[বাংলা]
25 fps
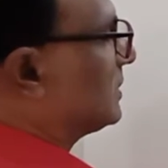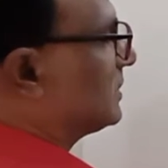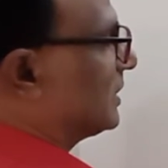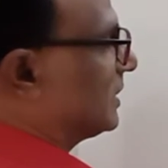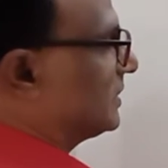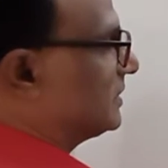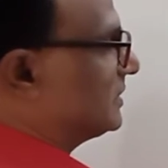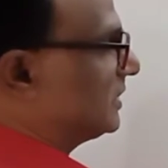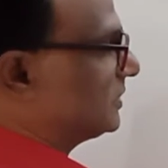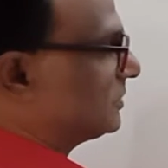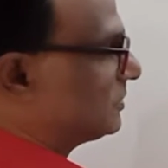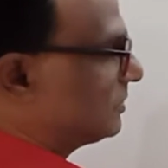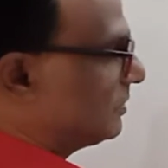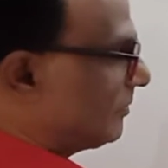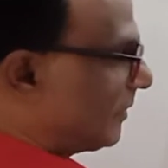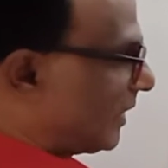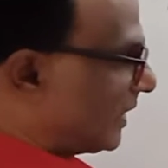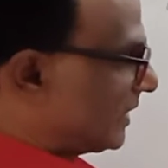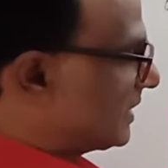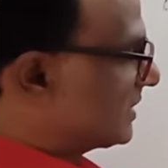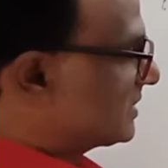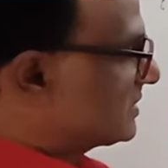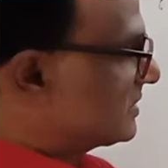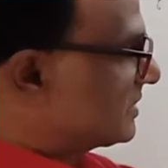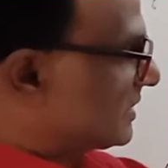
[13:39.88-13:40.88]
তো যেহেতু
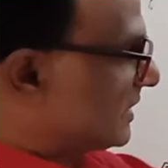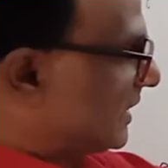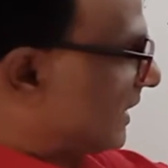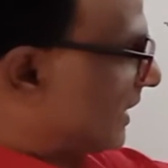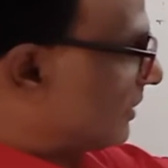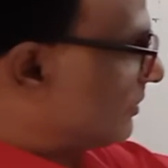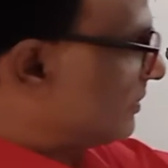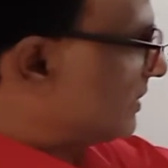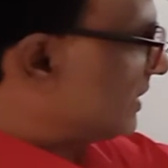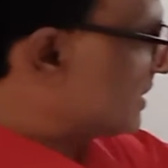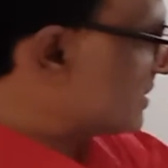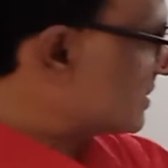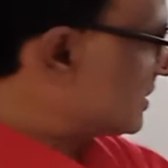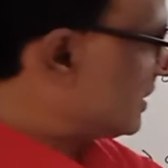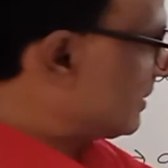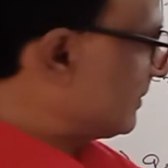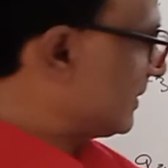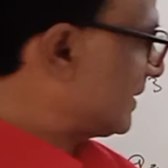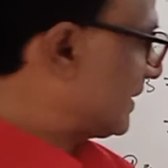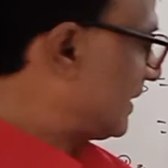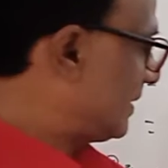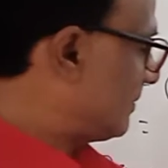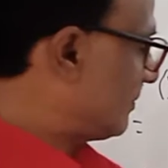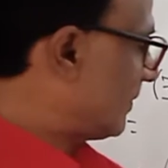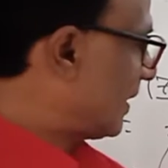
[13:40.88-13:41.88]
মাইনাস কেন নিয়ে আসলাম
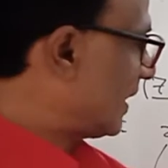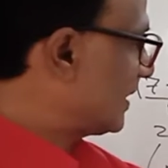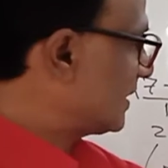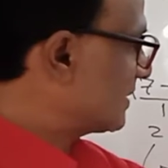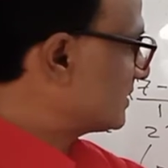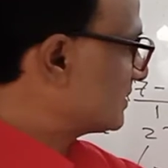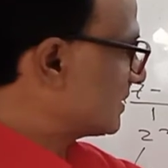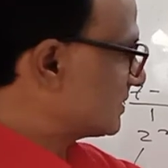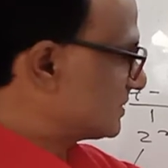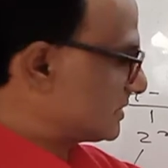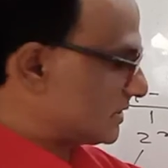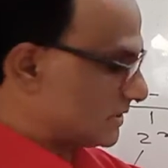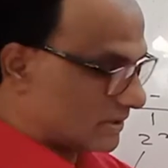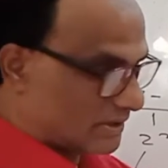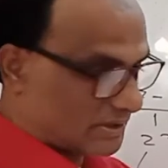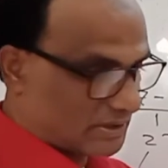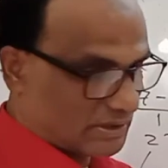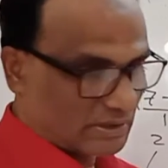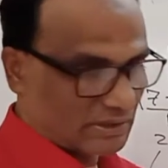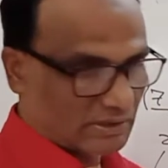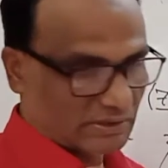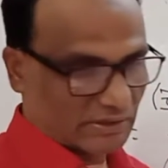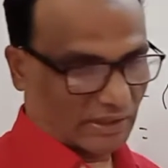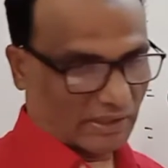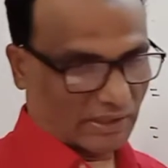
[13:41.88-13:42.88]
এখানে মাইনাস আছে
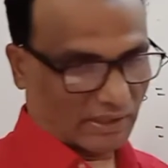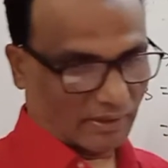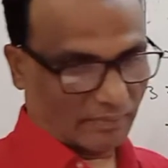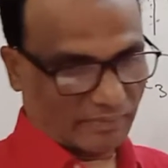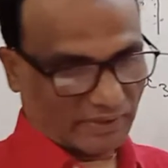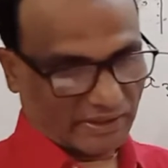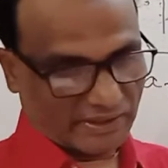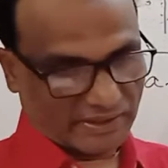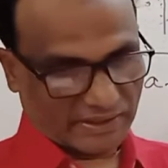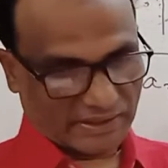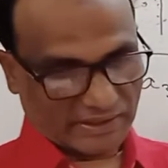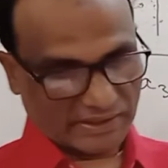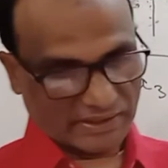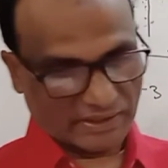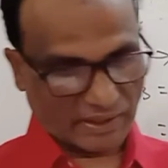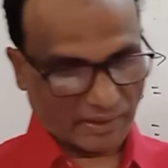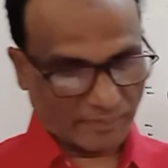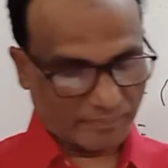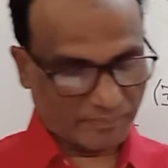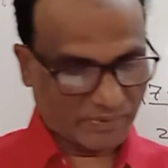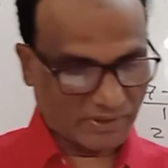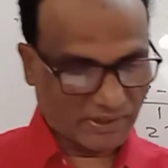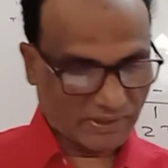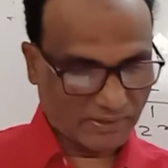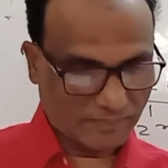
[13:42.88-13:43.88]
তাহলে আমরা এখানে
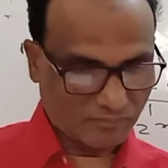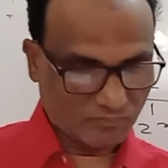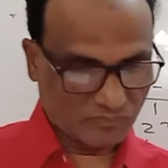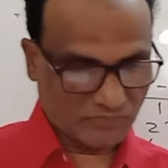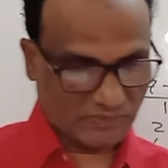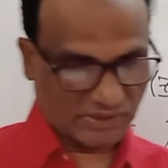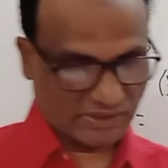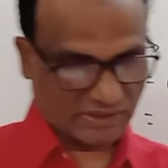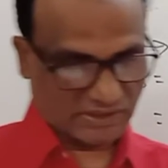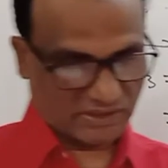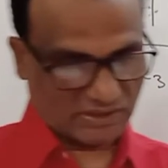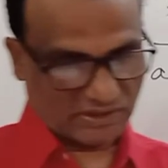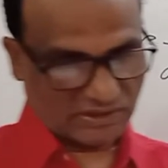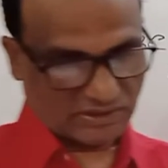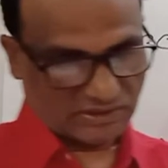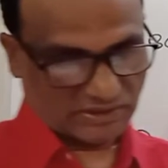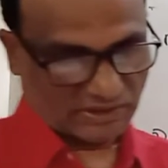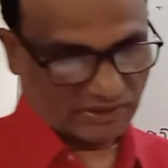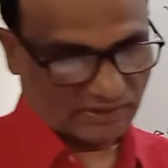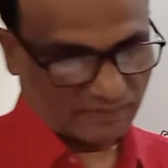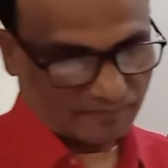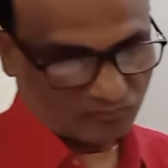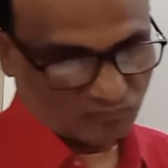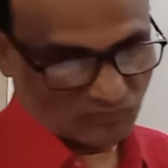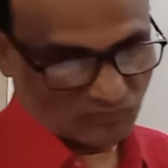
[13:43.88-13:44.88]
গ্রাফটা দেখি যে